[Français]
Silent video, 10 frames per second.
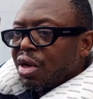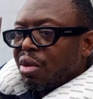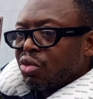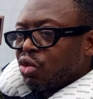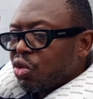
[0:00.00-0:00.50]
on
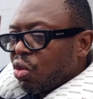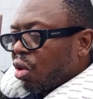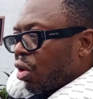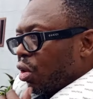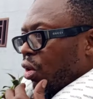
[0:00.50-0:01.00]
aime
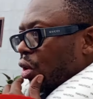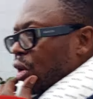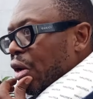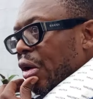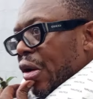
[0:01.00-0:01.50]
toujours, euh,
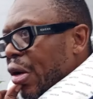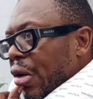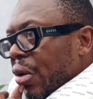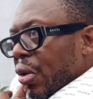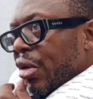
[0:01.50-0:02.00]

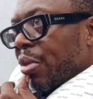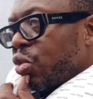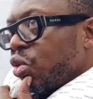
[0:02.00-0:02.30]
on aime